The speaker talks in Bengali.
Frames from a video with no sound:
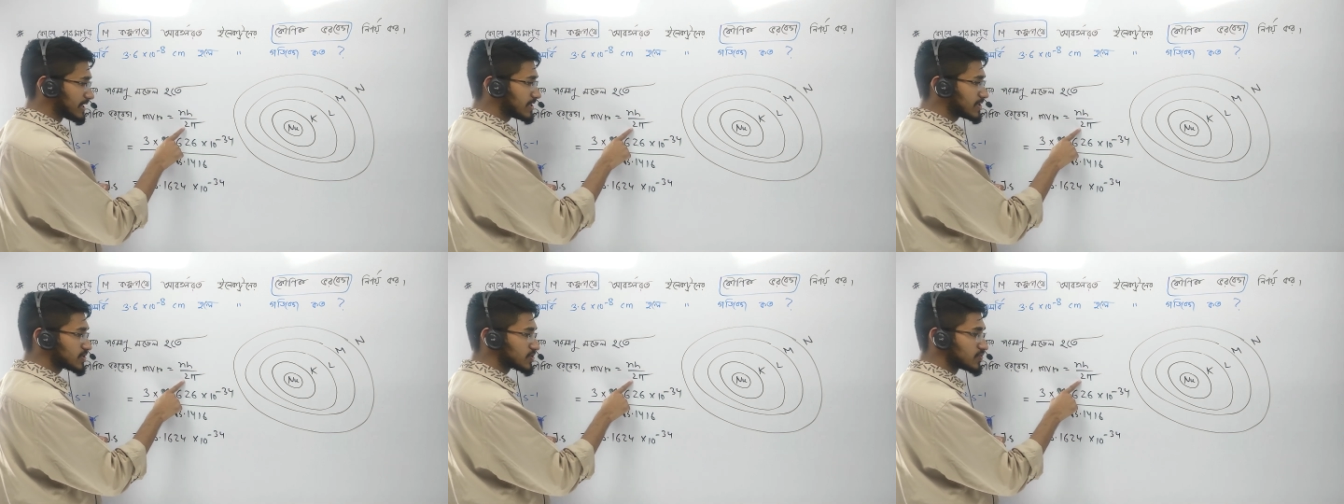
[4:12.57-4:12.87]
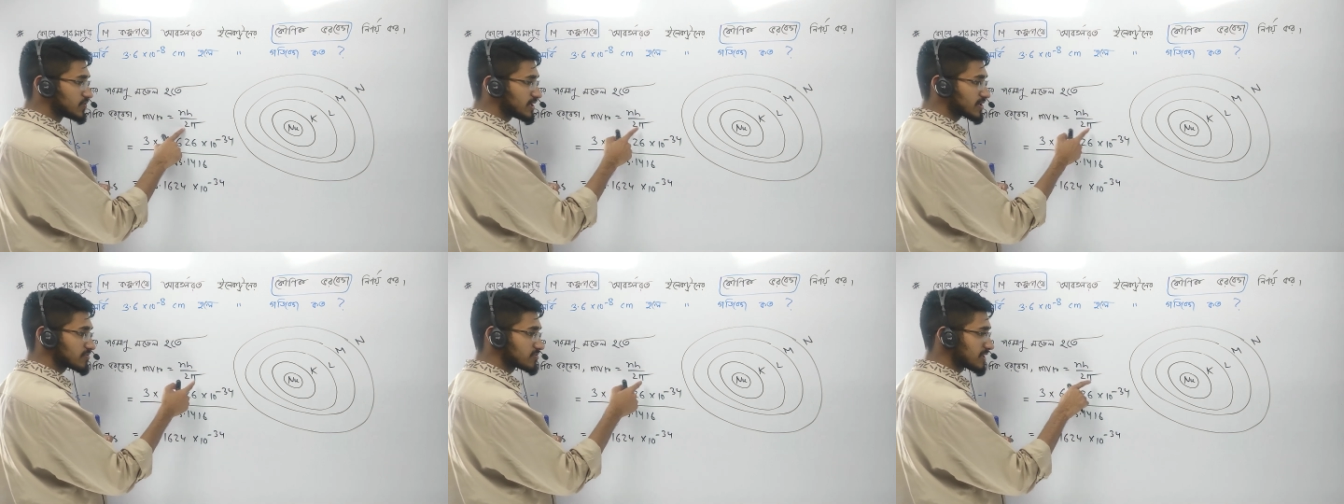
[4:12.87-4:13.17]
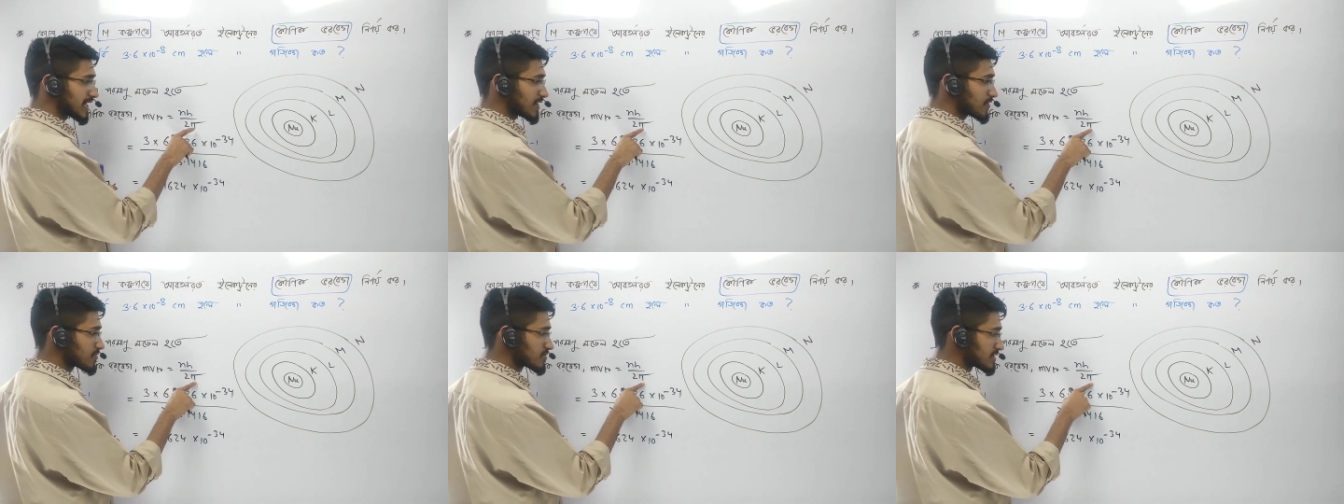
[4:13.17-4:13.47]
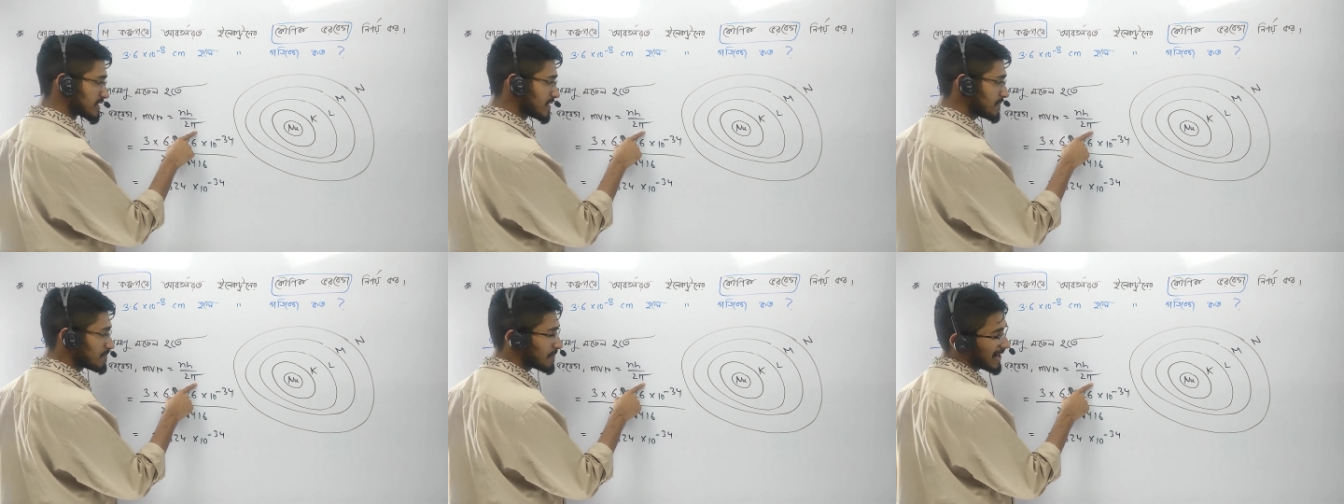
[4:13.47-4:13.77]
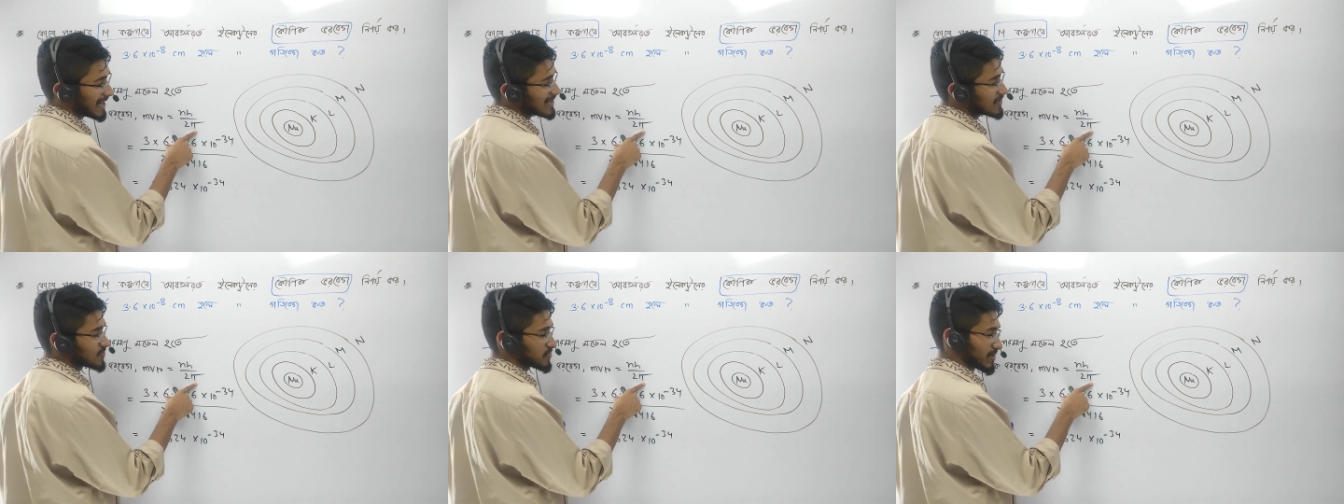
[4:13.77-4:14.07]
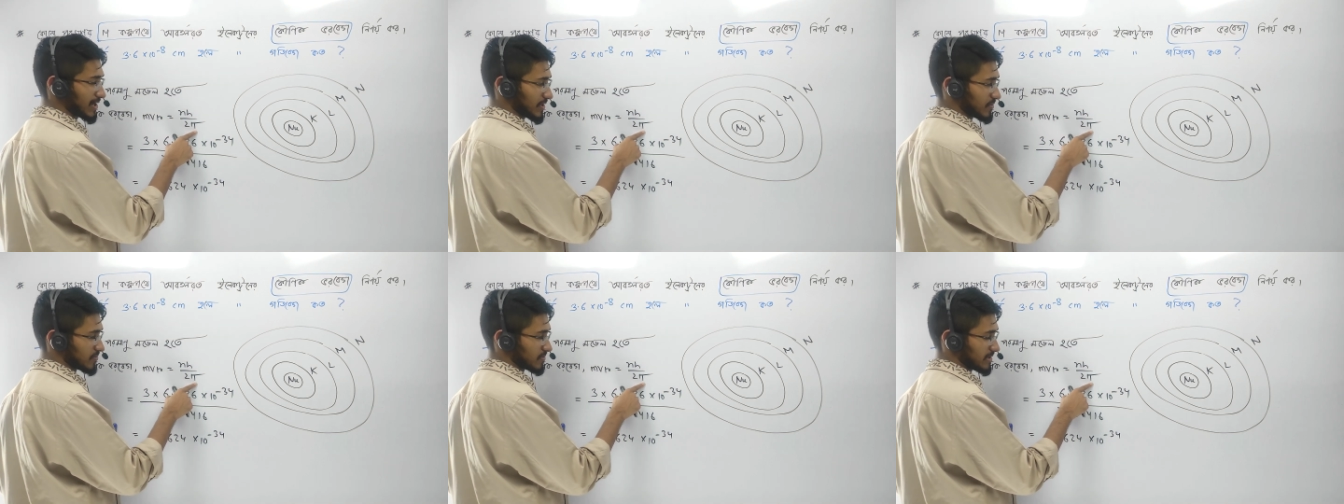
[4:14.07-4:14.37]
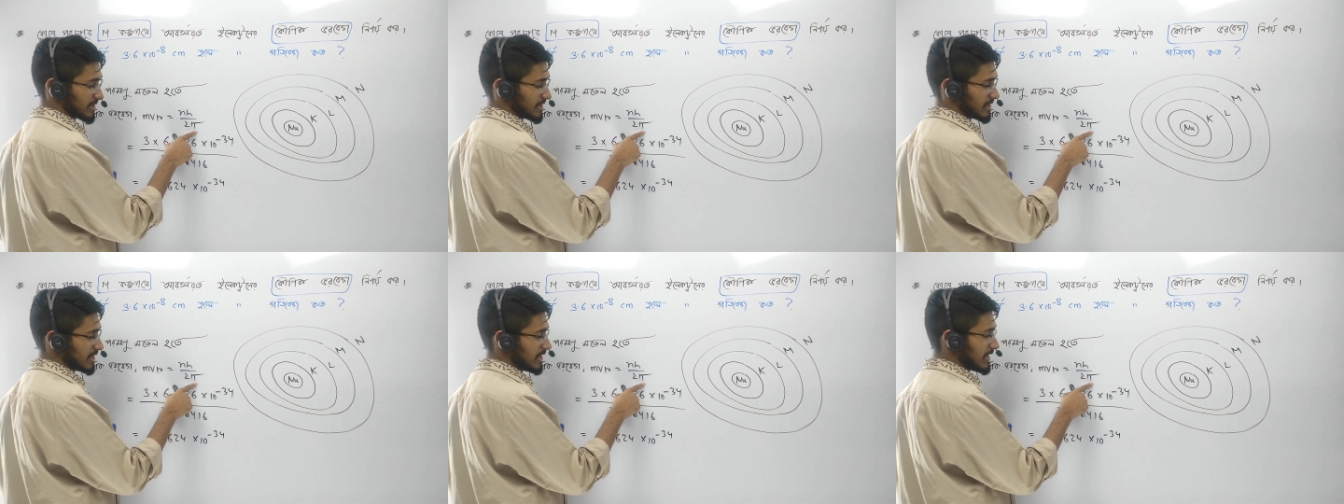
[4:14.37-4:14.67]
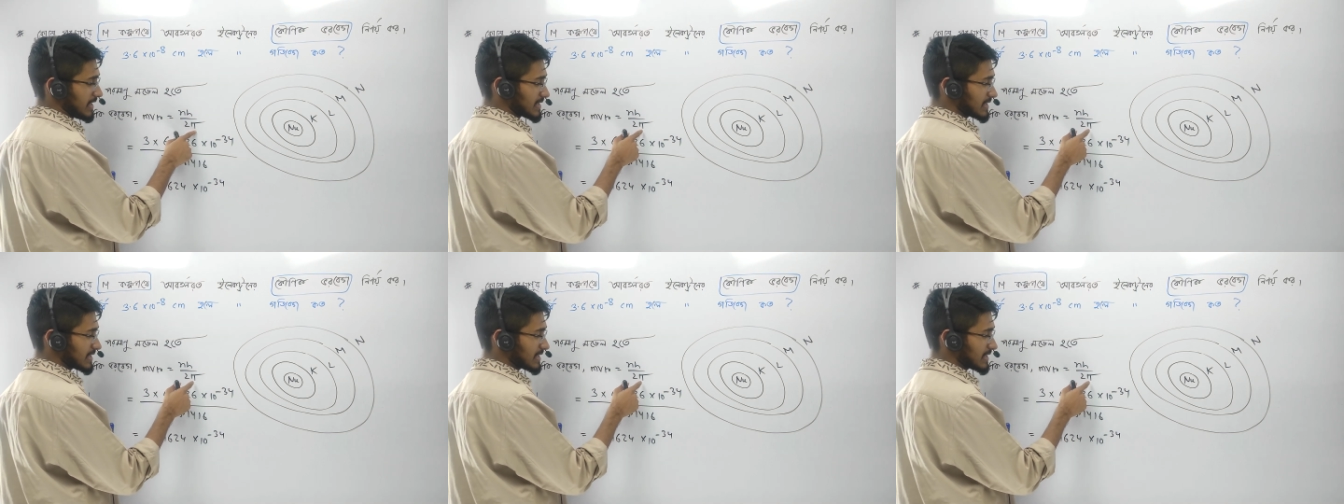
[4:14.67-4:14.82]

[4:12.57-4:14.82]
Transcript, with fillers: নেই টু এর কোনো একক নেই পায়ের কোনো একক নেই